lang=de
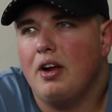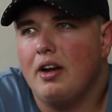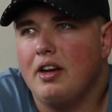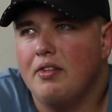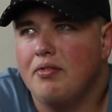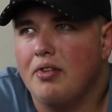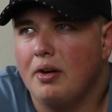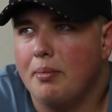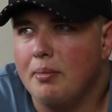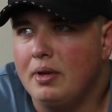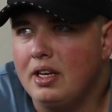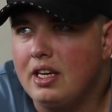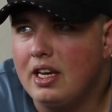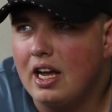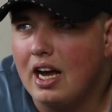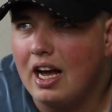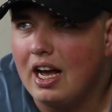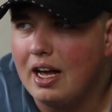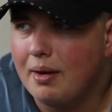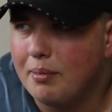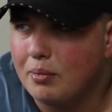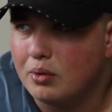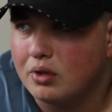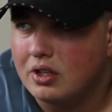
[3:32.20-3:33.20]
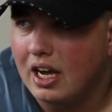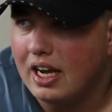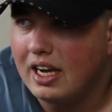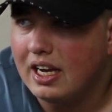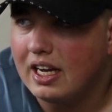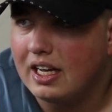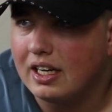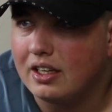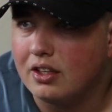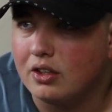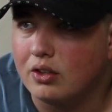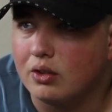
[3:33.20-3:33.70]
Fall eine Familie haben und
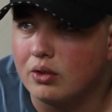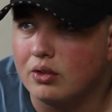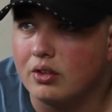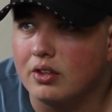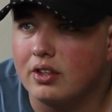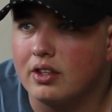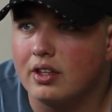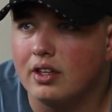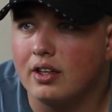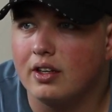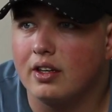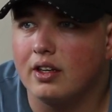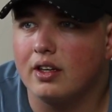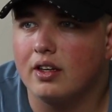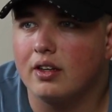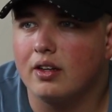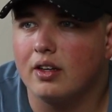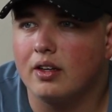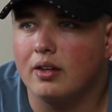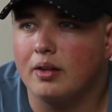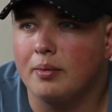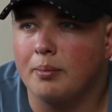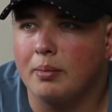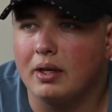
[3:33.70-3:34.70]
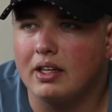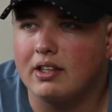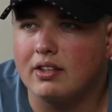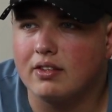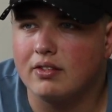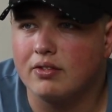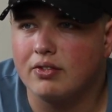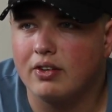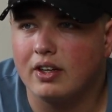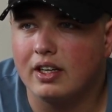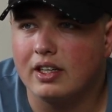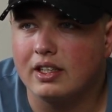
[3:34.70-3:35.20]
heiraten und äh, im
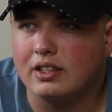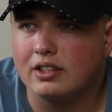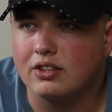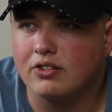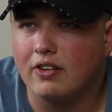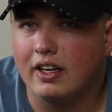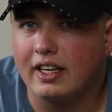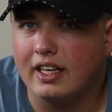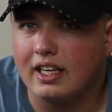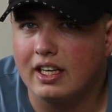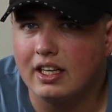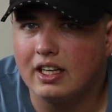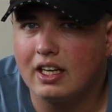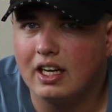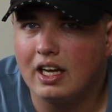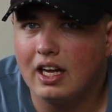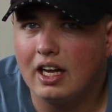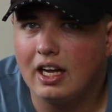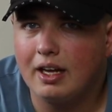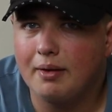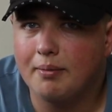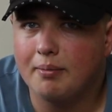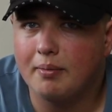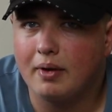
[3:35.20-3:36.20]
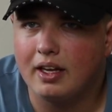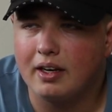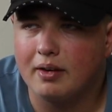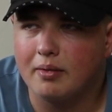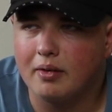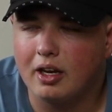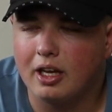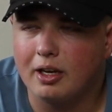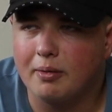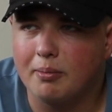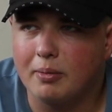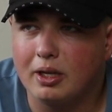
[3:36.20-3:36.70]
besten Fall zwei Kinder haben,
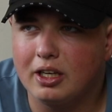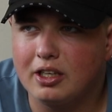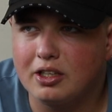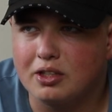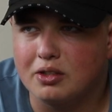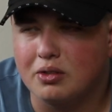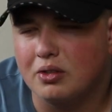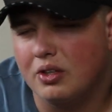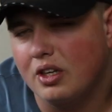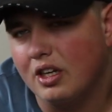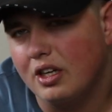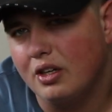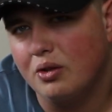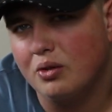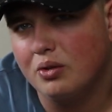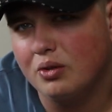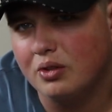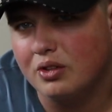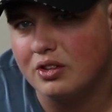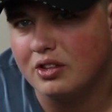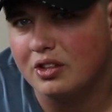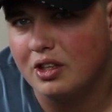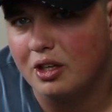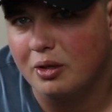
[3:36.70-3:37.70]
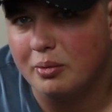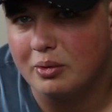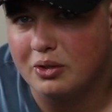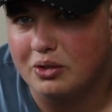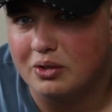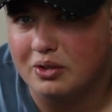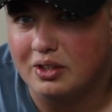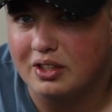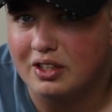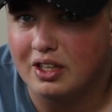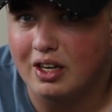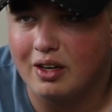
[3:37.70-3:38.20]
ein, ein Mädchen und ein Jungen, ist glaube ich
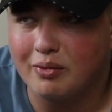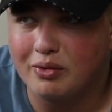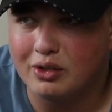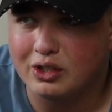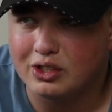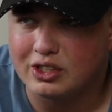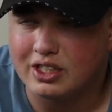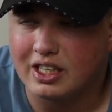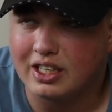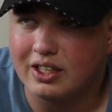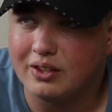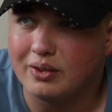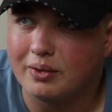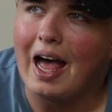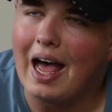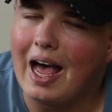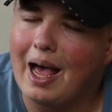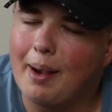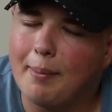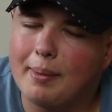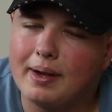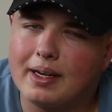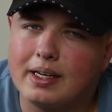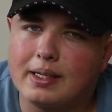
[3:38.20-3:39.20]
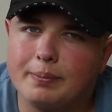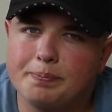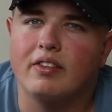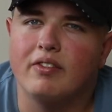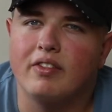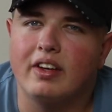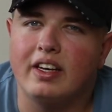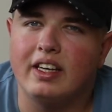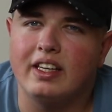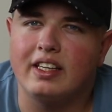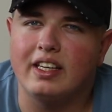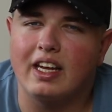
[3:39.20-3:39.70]
so die Traumvorstellung. Aber
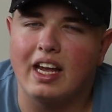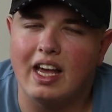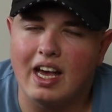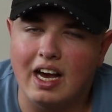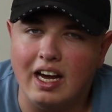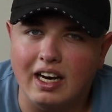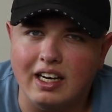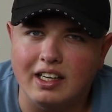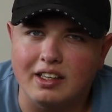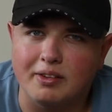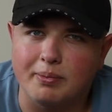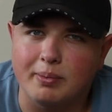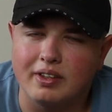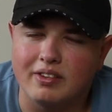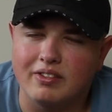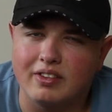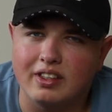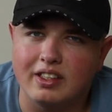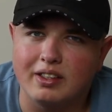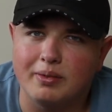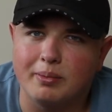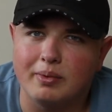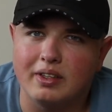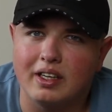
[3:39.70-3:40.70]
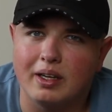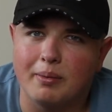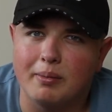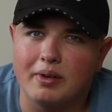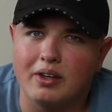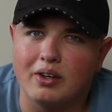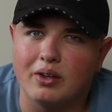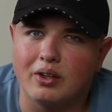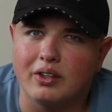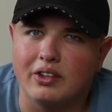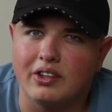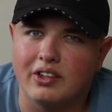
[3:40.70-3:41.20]
wenn ich ehrlich bin, will ich mir mir
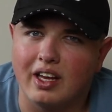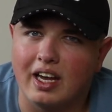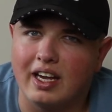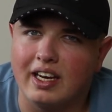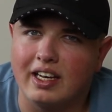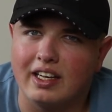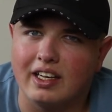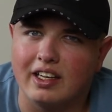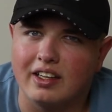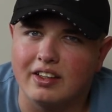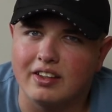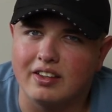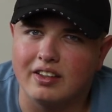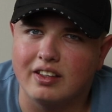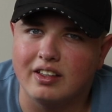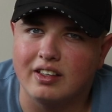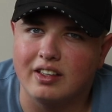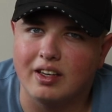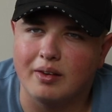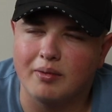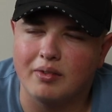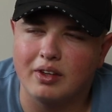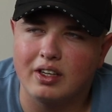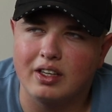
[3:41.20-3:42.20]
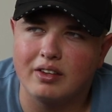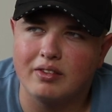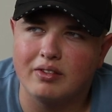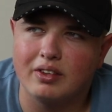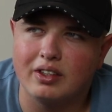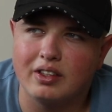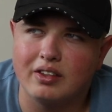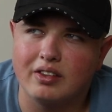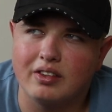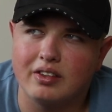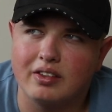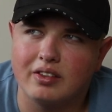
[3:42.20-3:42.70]
damit noch Zeit lassen. Ich will,
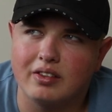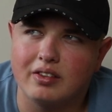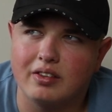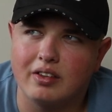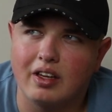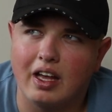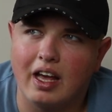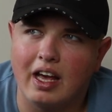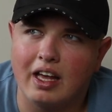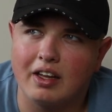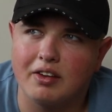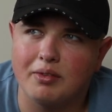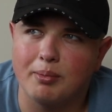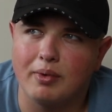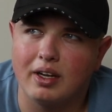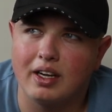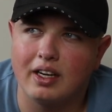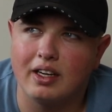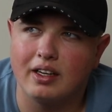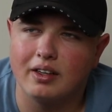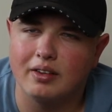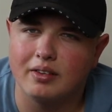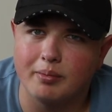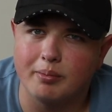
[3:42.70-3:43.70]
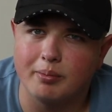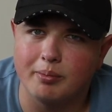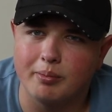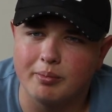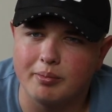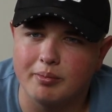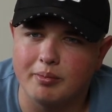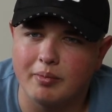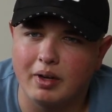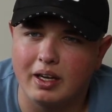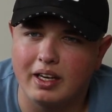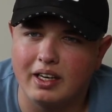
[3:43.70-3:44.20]
will erstmal
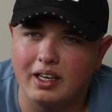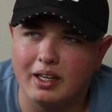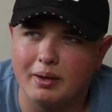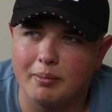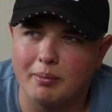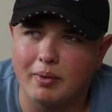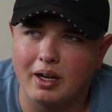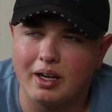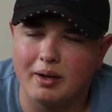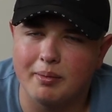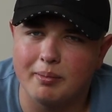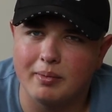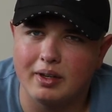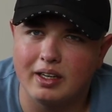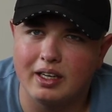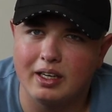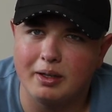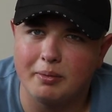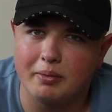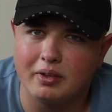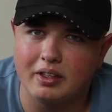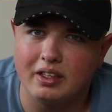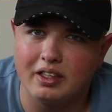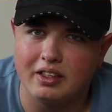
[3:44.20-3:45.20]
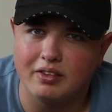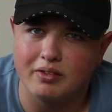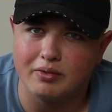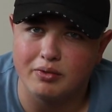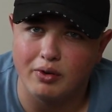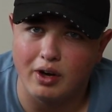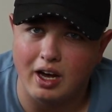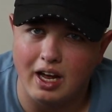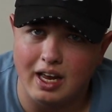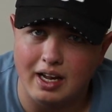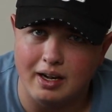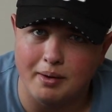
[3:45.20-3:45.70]
mein Ding machen, mein Leben genießen,
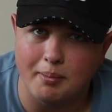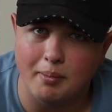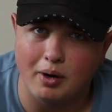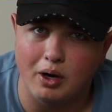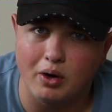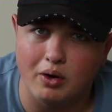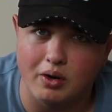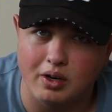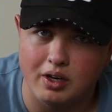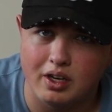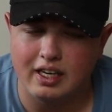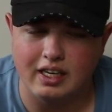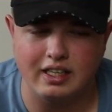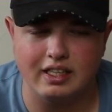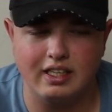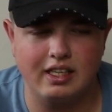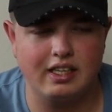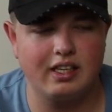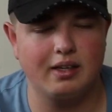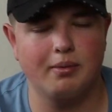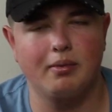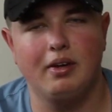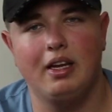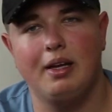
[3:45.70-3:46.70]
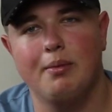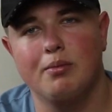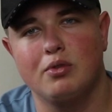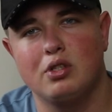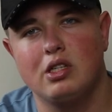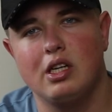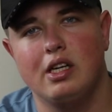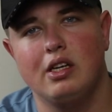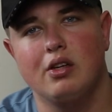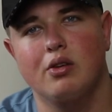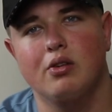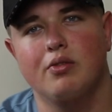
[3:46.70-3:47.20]
vor allem auch richtig im Leben
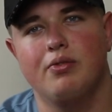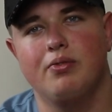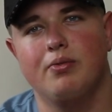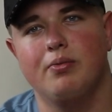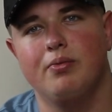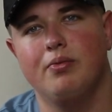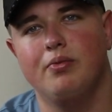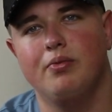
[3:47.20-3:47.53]
stehen und